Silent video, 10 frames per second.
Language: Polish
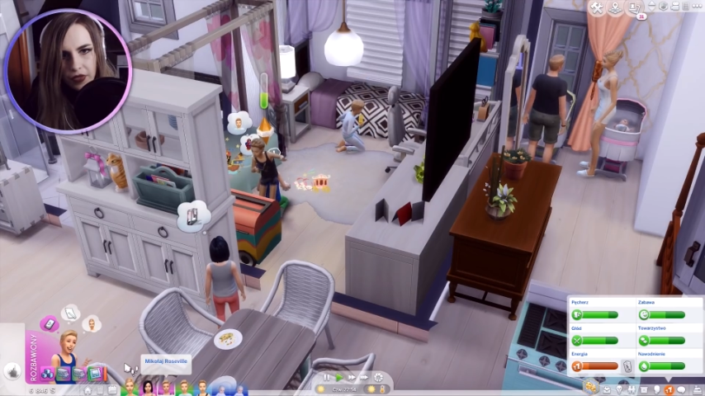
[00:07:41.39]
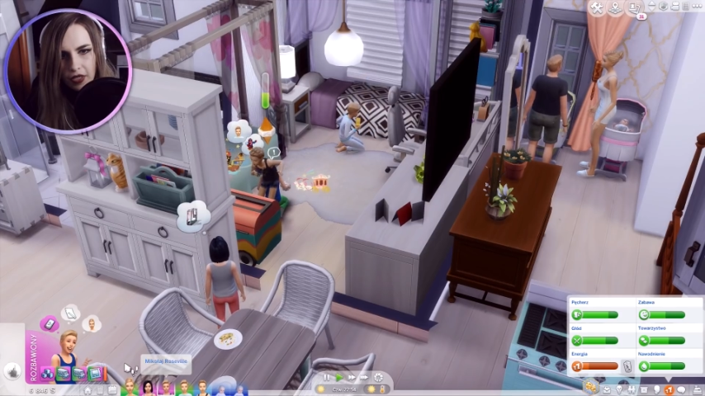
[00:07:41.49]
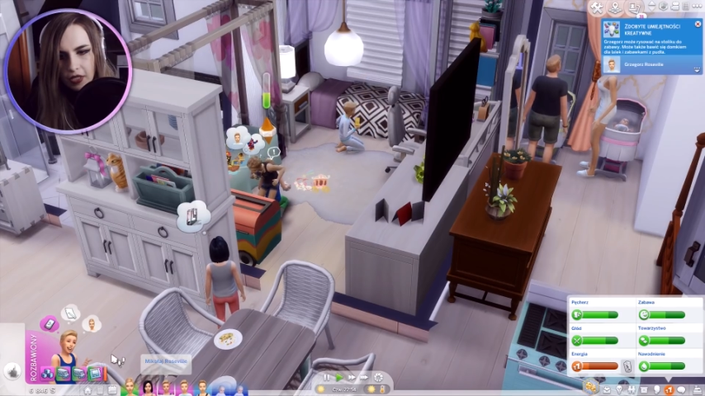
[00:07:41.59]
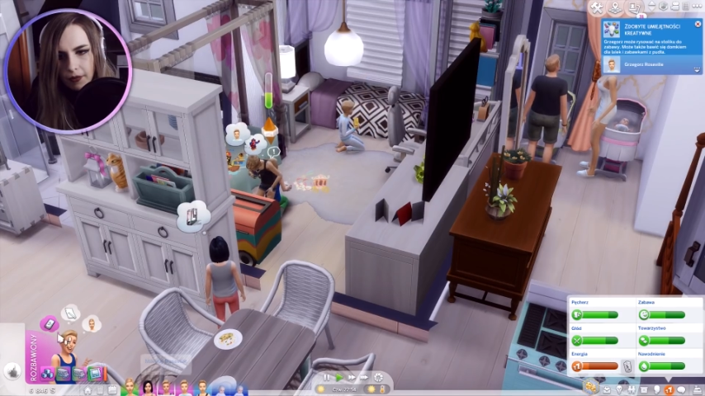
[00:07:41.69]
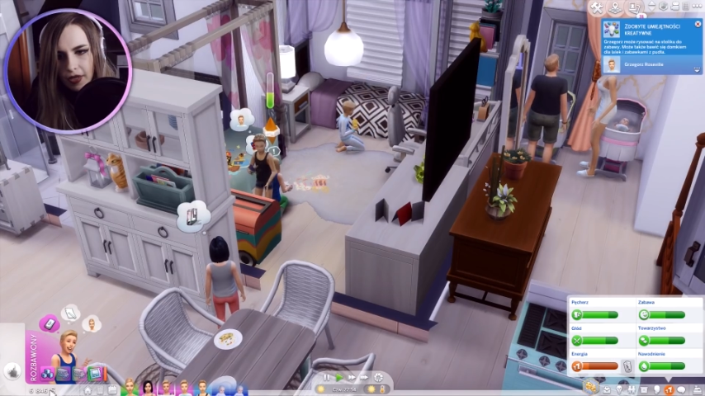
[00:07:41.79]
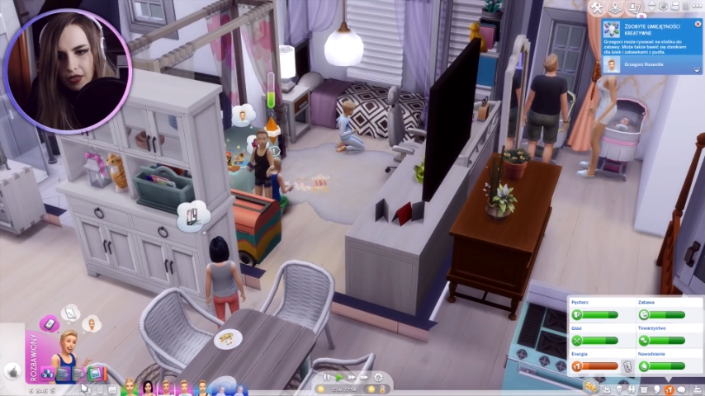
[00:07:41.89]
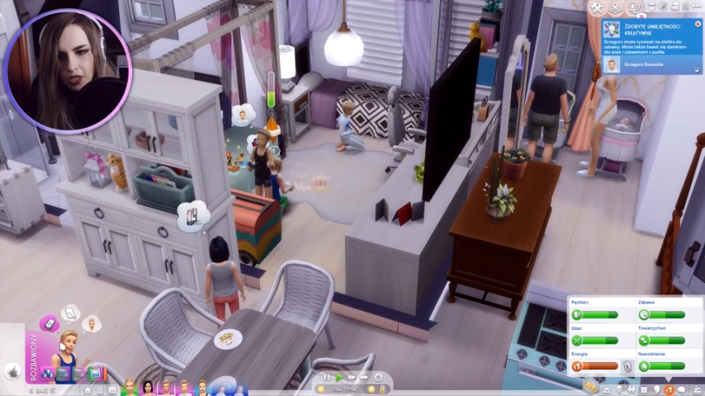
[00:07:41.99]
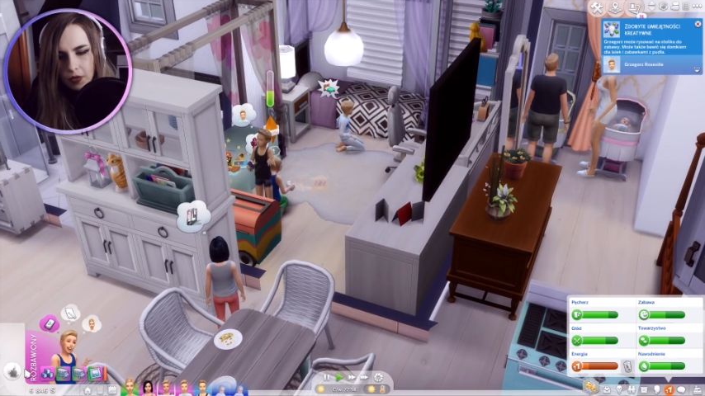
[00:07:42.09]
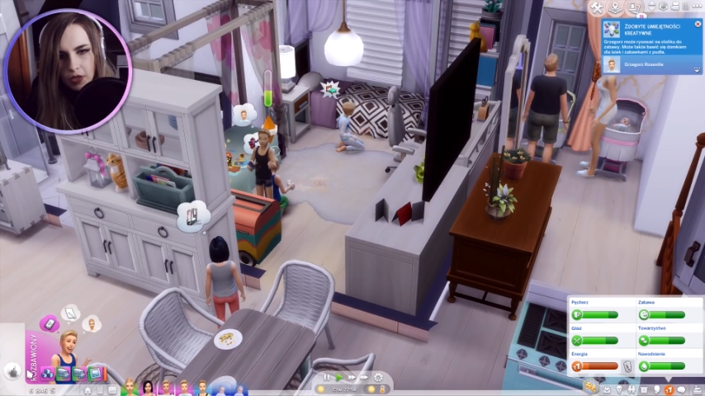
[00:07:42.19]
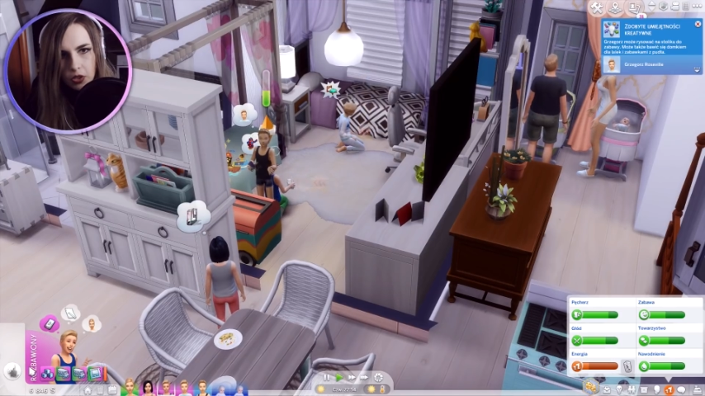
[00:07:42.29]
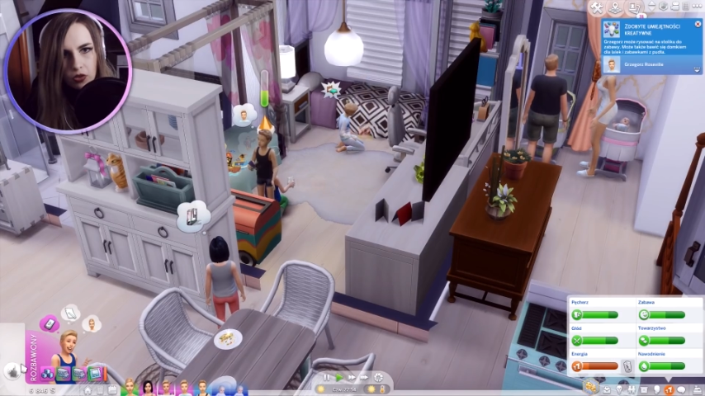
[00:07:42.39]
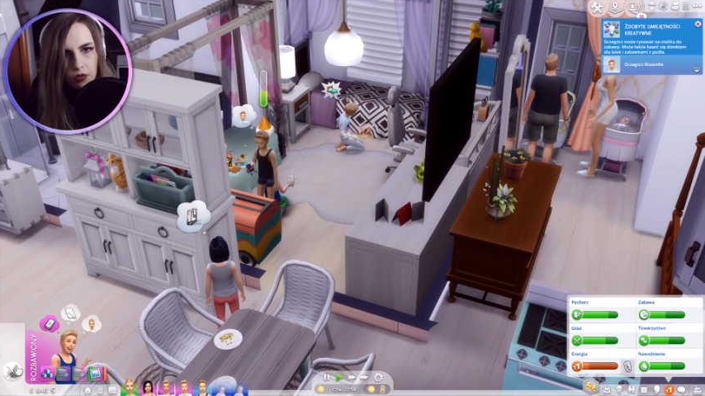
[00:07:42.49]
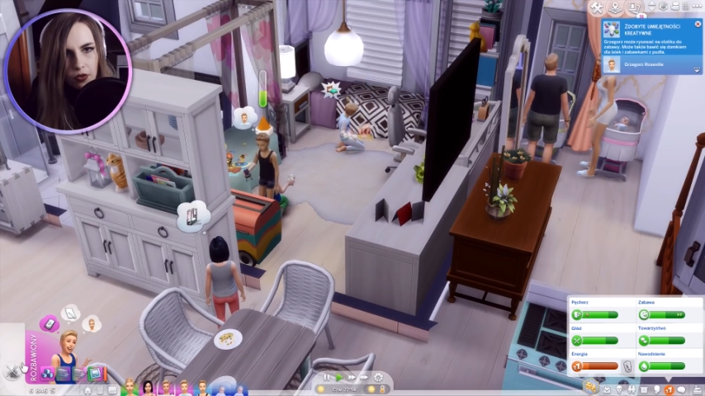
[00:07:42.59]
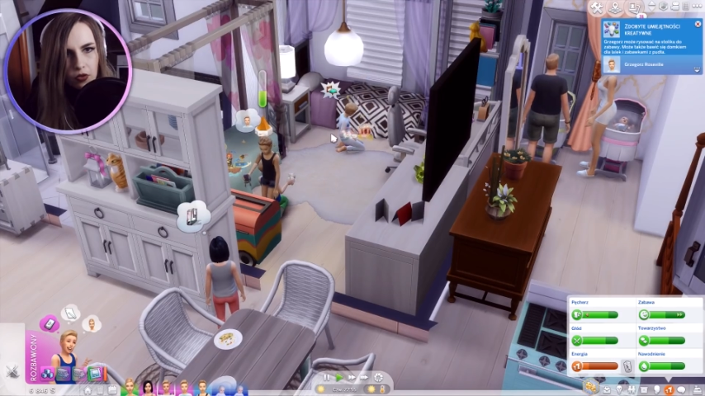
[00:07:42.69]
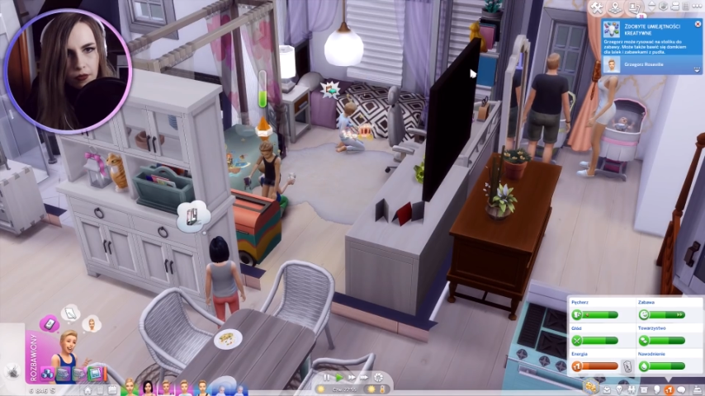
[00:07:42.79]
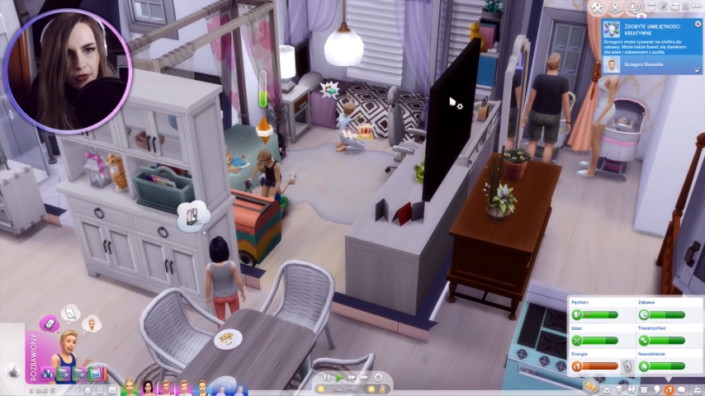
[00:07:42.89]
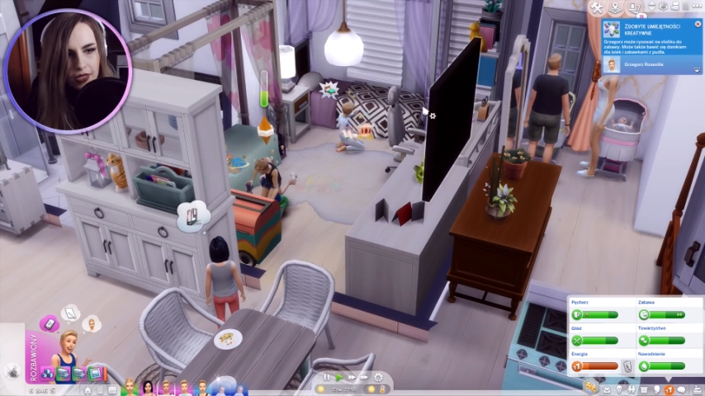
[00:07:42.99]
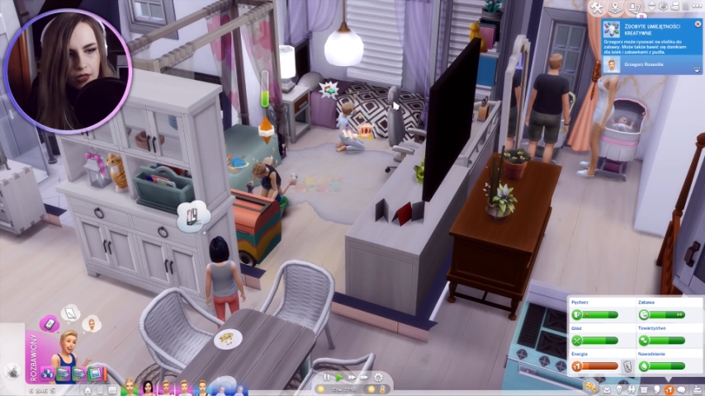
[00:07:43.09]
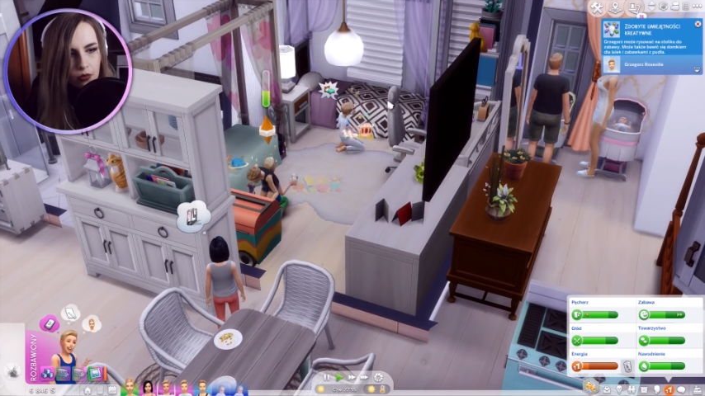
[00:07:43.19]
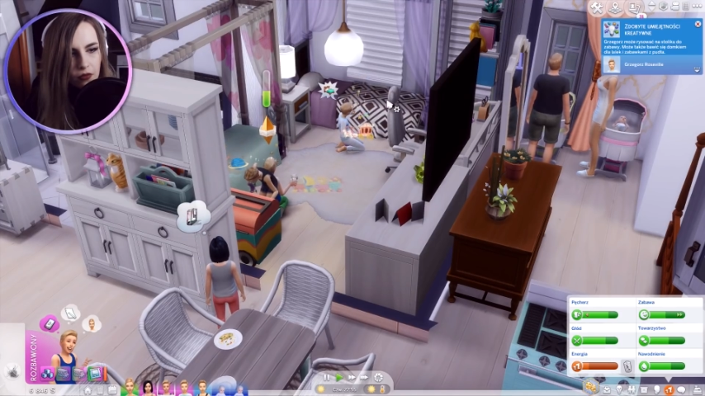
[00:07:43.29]
Ty chyba też masz odrobioną
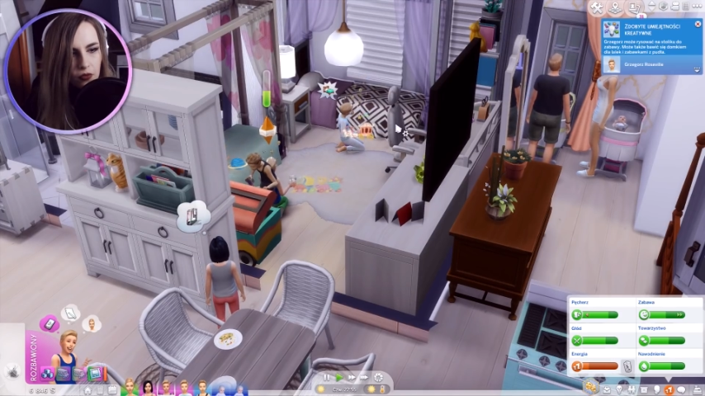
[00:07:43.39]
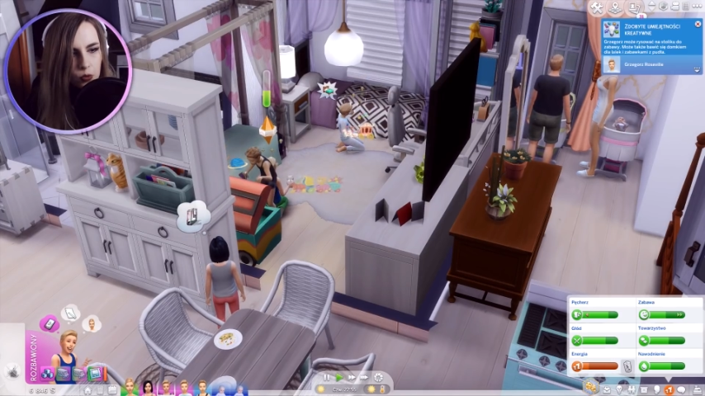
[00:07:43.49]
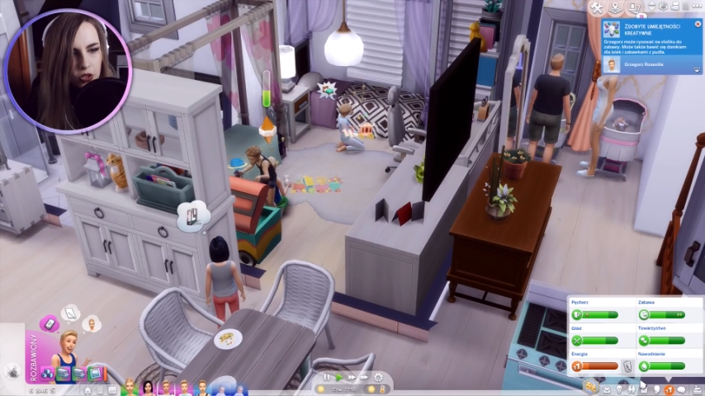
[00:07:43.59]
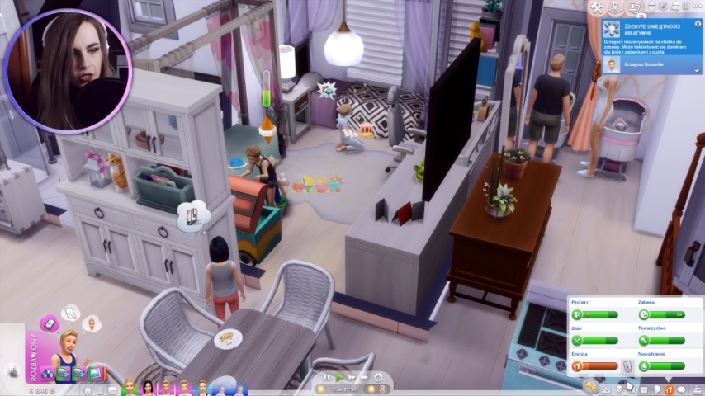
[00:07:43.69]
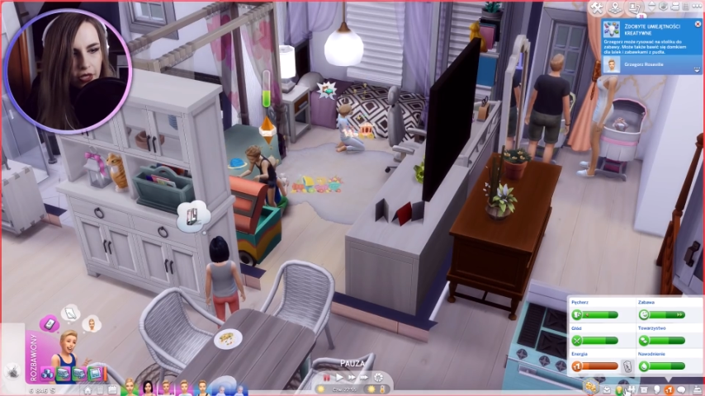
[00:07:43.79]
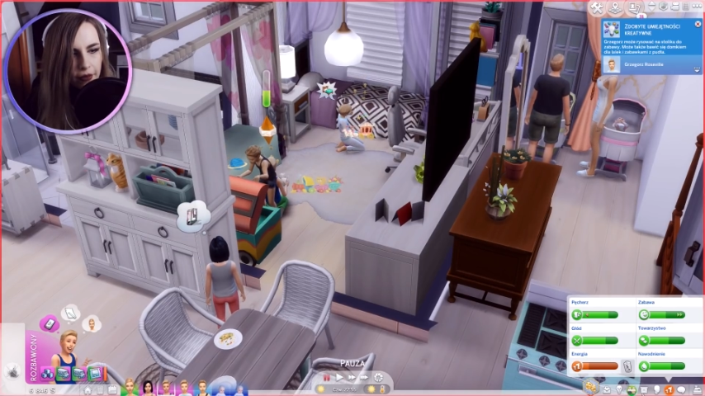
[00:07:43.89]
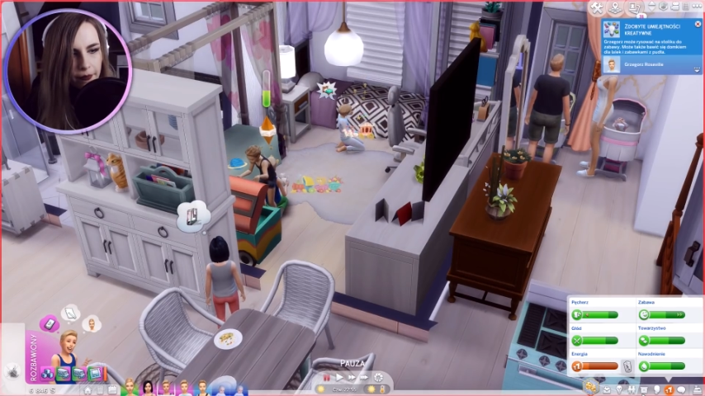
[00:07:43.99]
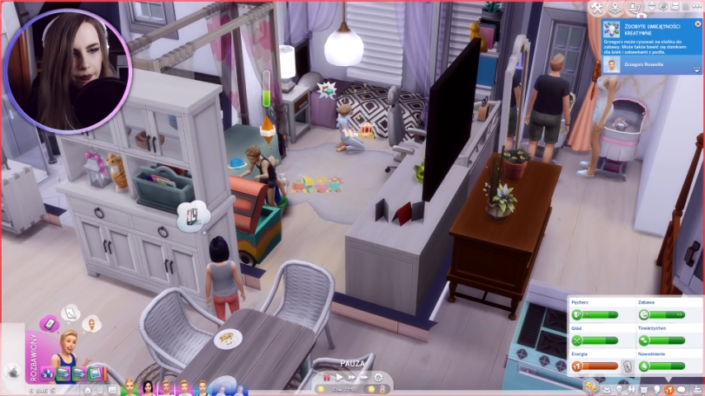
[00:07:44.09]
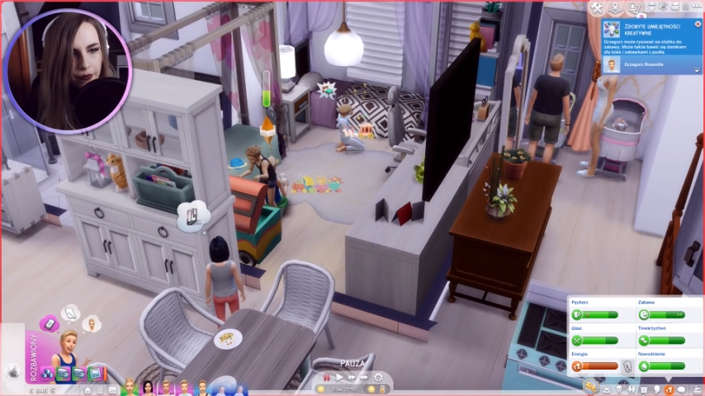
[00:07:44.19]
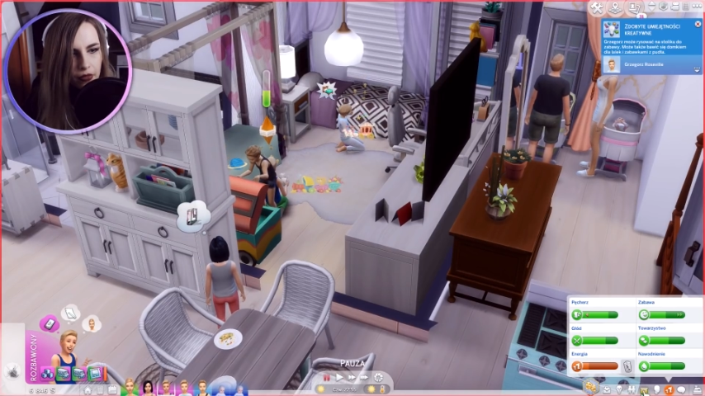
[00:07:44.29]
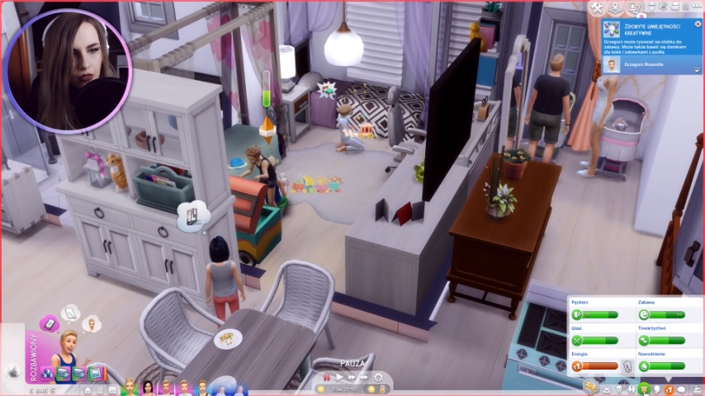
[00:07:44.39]
pracę domową, czy nie?